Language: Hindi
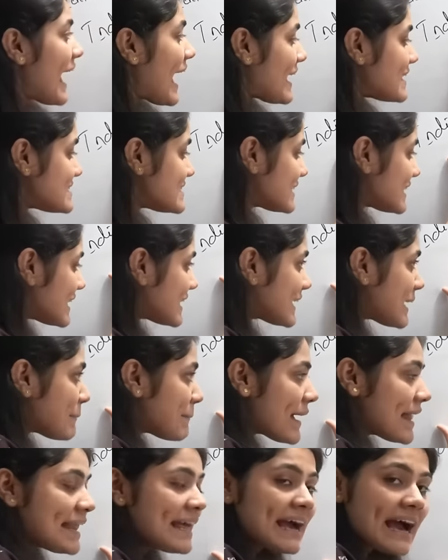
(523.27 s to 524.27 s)
ऐसे करके
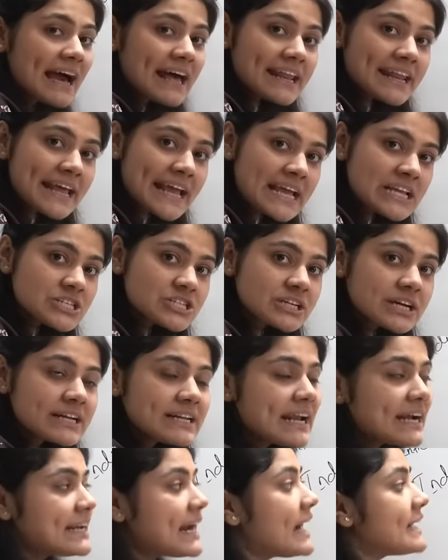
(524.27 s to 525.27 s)
पहले अरेंज
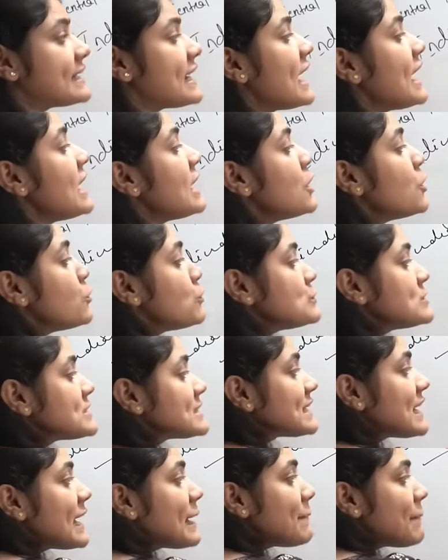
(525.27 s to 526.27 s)
करना है डाटा
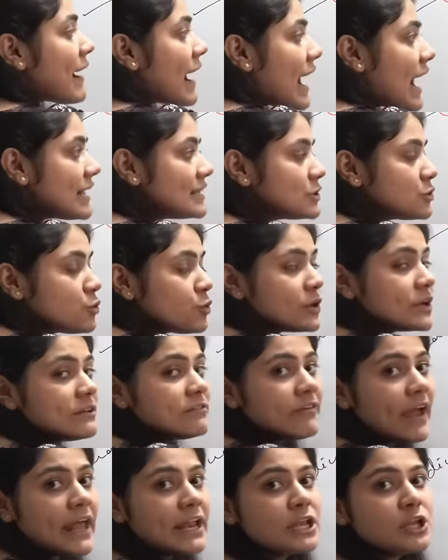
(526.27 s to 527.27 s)
उसके बाद कोई
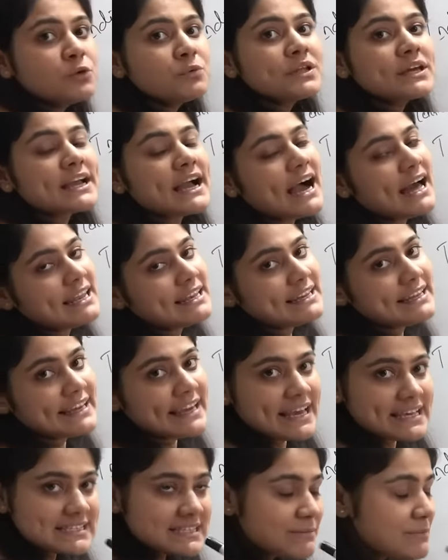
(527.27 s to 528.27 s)
वैल्यू निकालनी
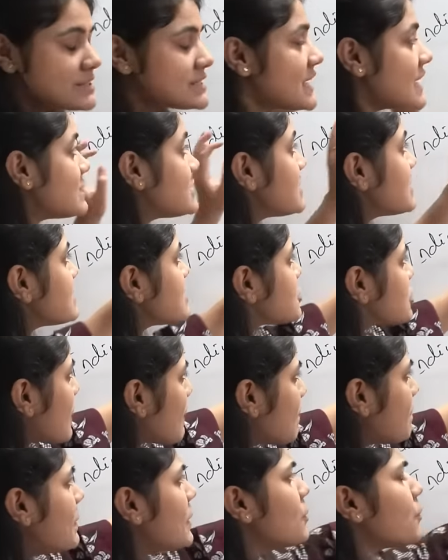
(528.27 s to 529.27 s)
है समझ आई चीज
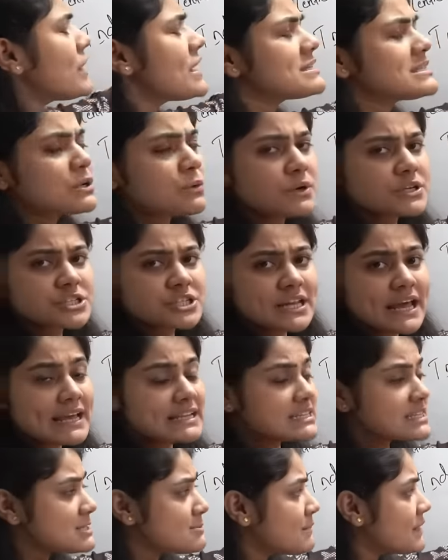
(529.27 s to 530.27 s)
जब भी कोई ऐसा क्वेश्चन
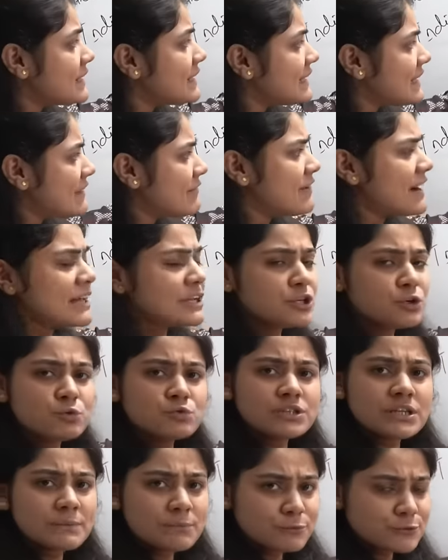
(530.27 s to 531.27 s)
आए जिसमें डी वन
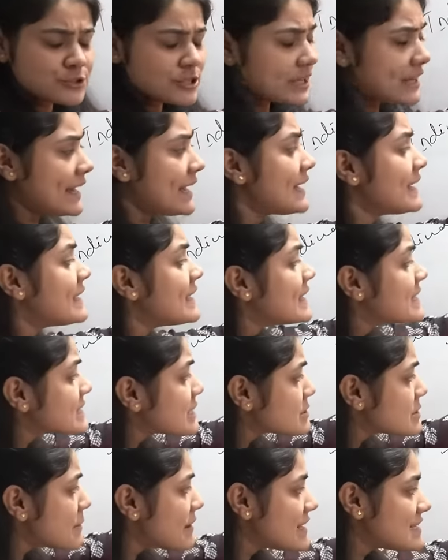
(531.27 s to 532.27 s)
क्यू थ्री पूछ रखा है
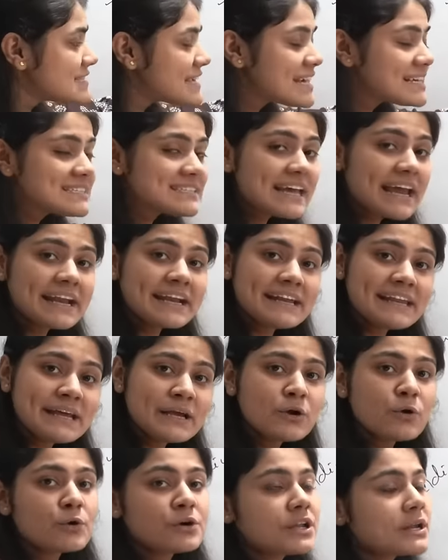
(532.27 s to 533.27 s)
सबसे पहले इसे
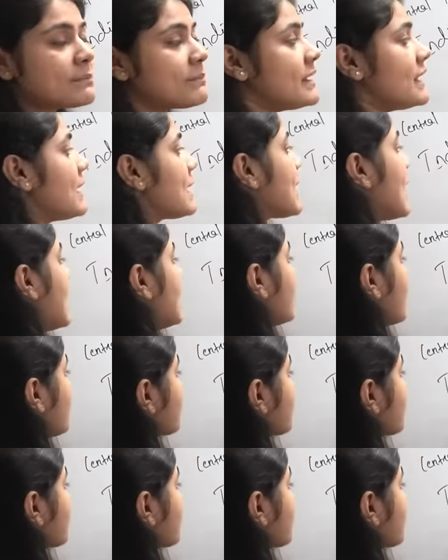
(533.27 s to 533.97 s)
असेंडिंग ऑर्डर में लगा लो